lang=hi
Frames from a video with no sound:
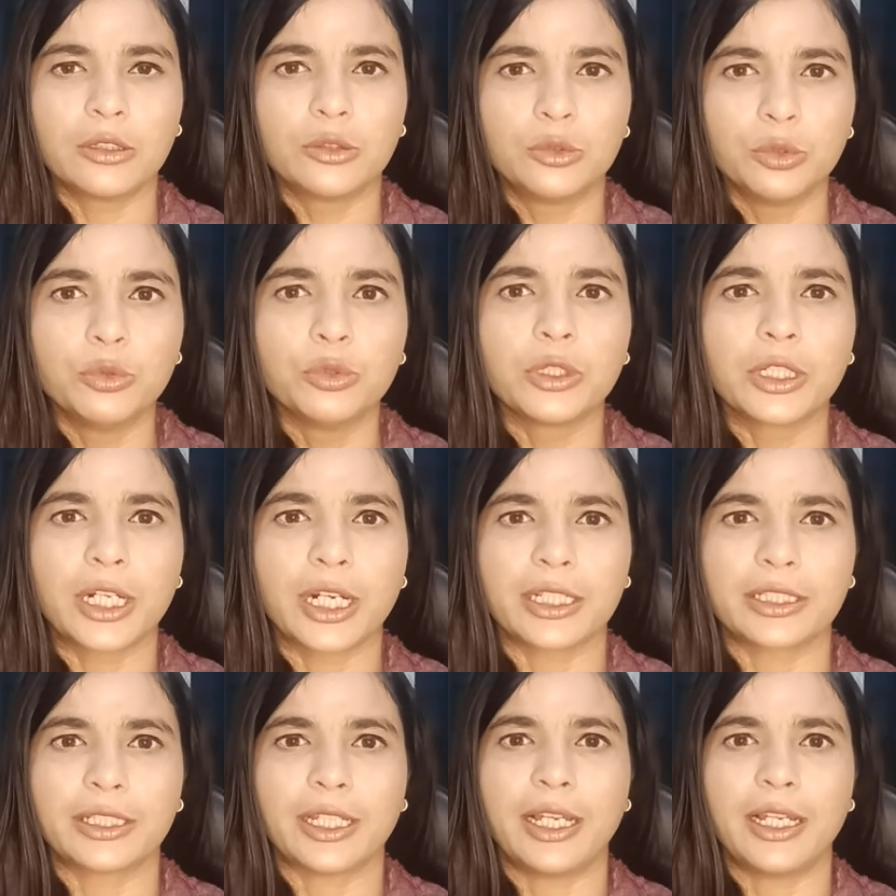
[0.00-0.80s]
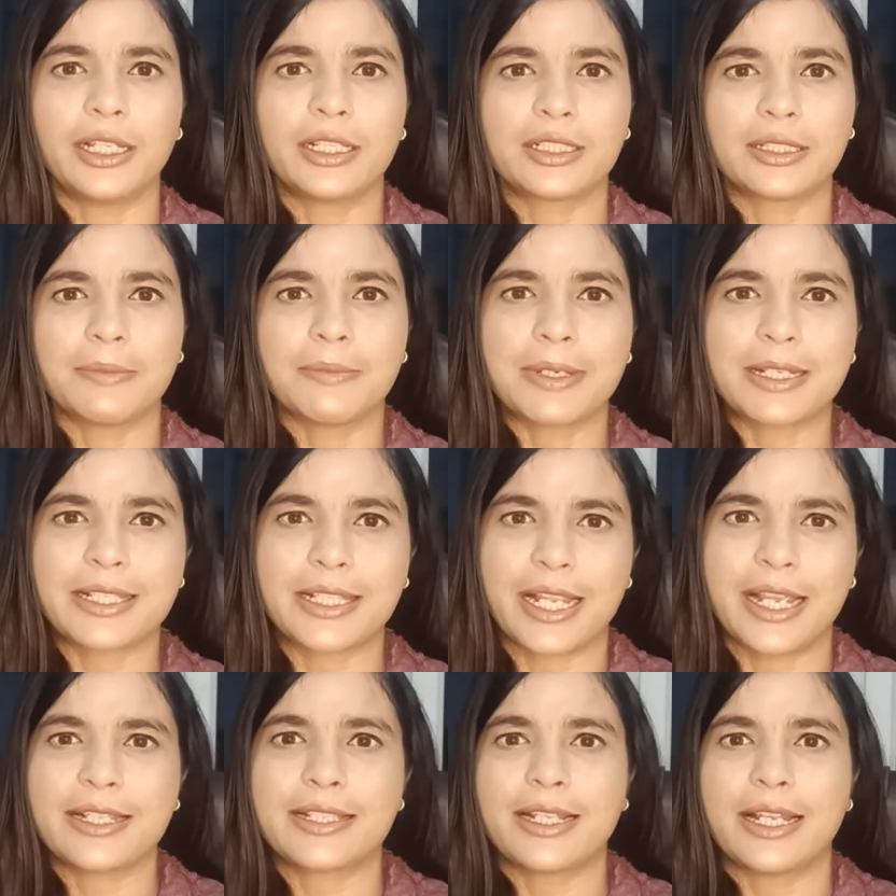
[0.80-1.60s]
दूर करता है
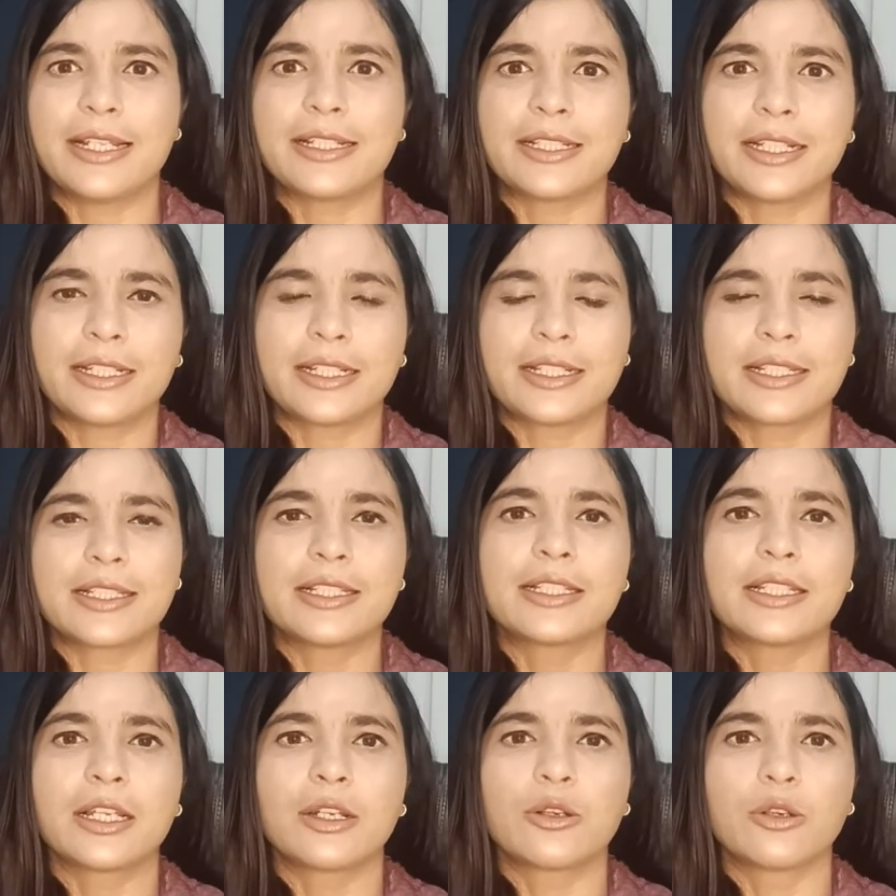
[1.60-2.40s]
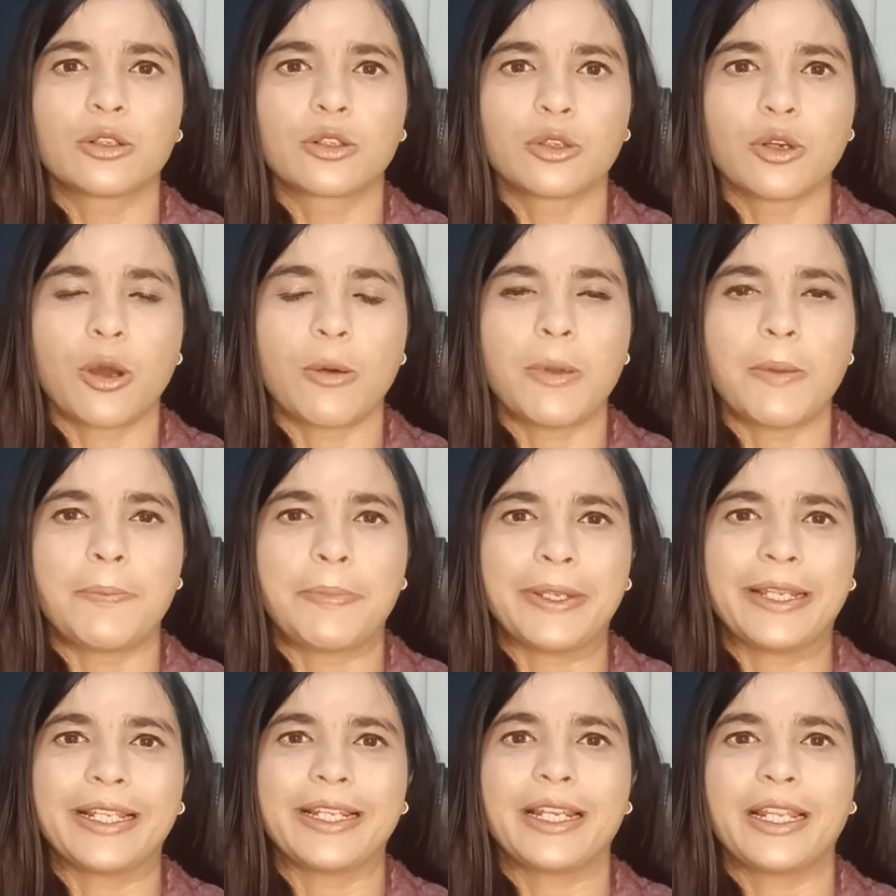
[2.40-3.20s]
समस्या इज लाइक किसी के घुटनों में
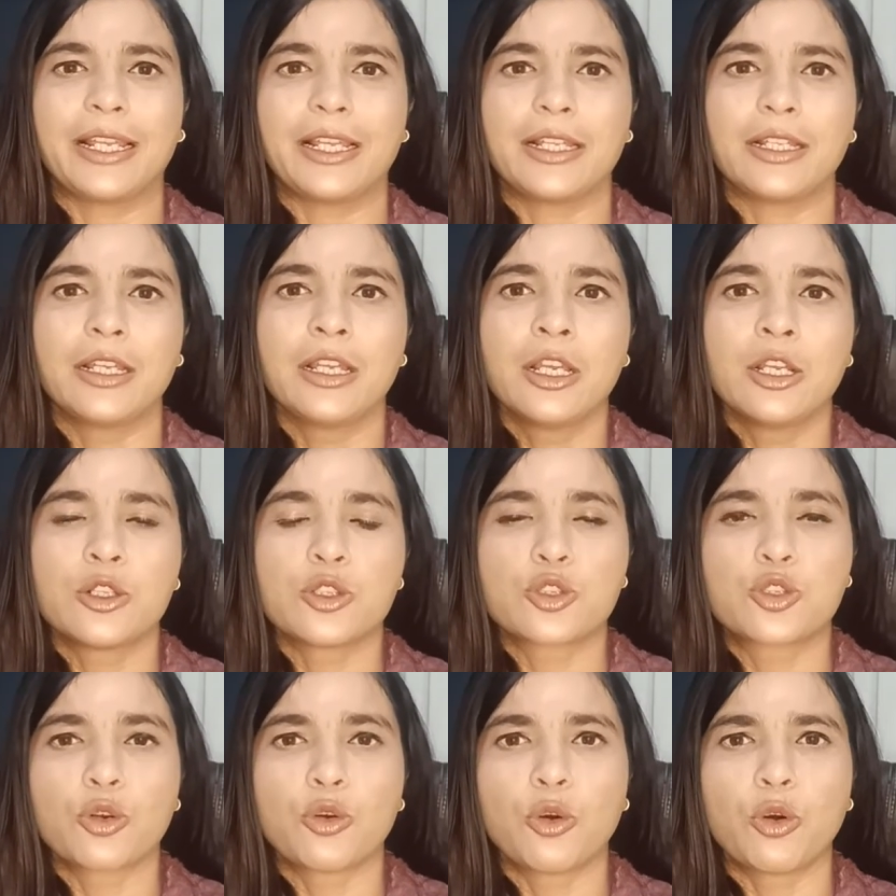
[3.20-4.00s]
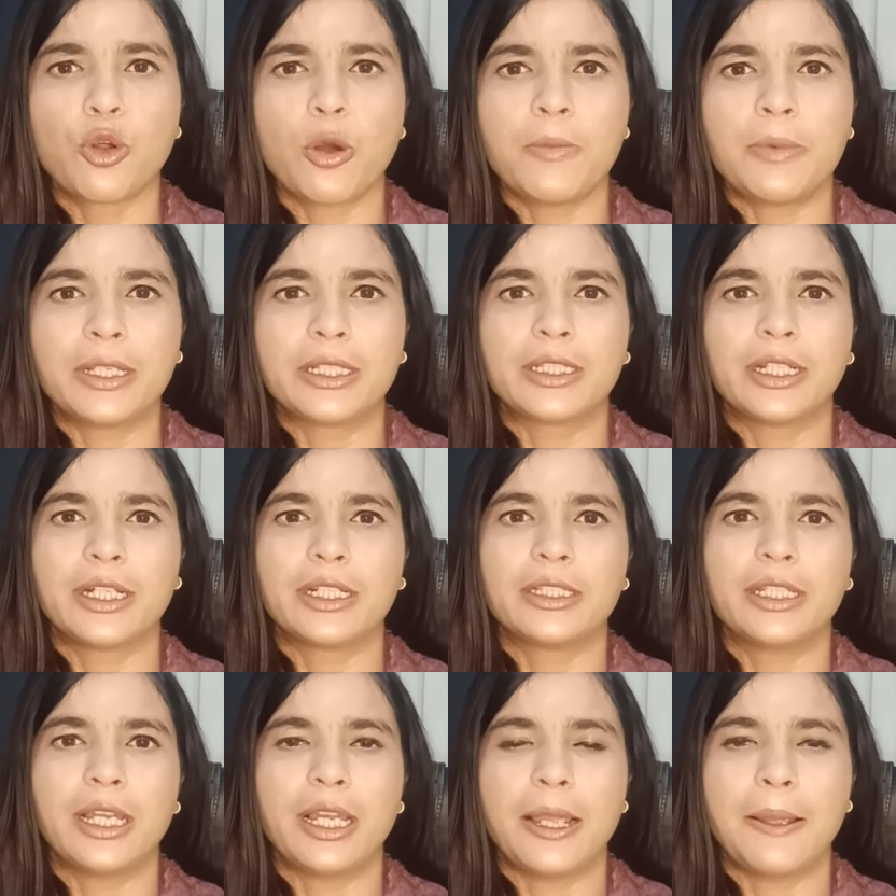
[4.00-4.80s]
पेन है जोड़ों में
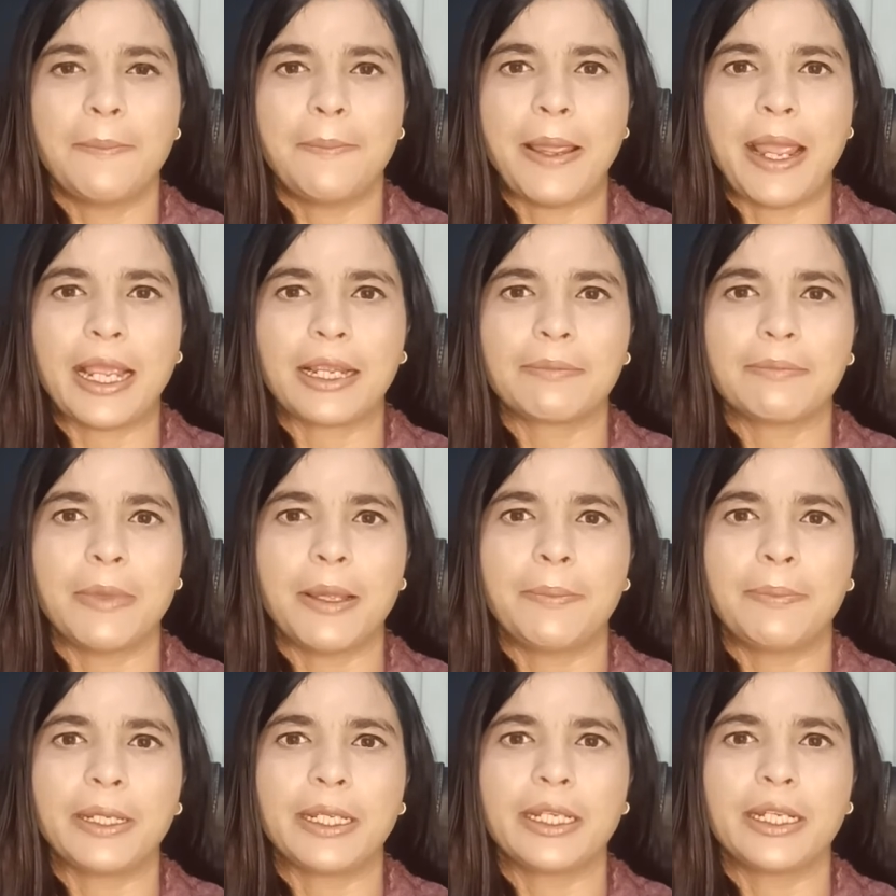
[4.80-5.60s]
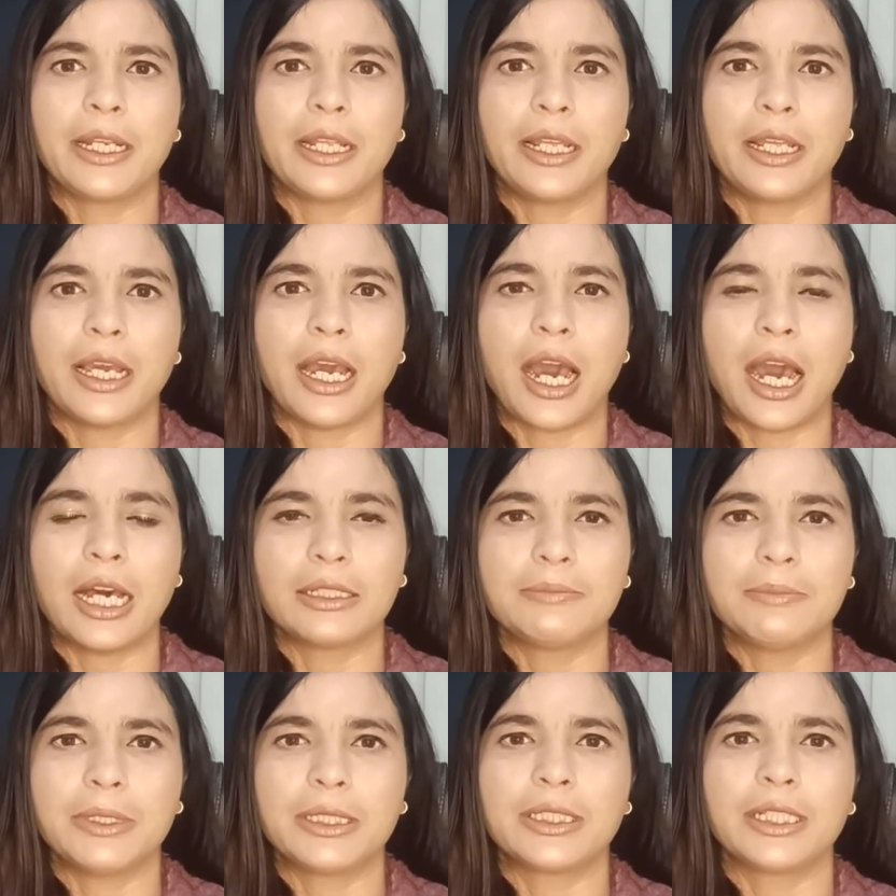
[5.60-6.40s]
दर्द है बैक में पेन है
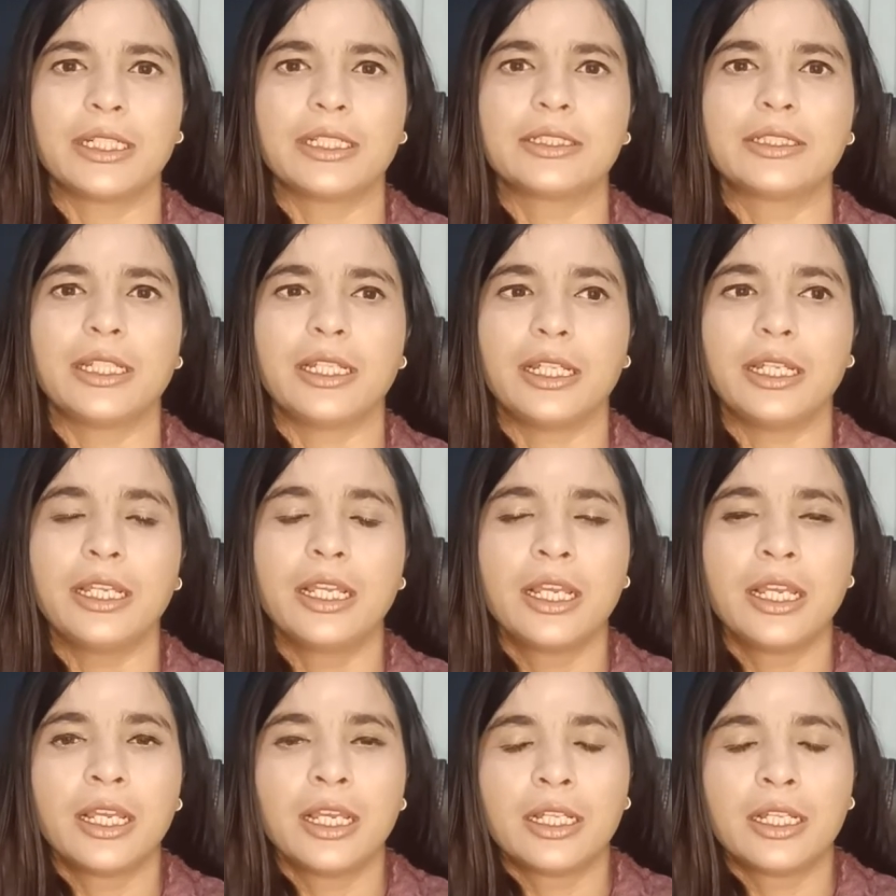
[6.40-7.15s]
हाथ में दर्द है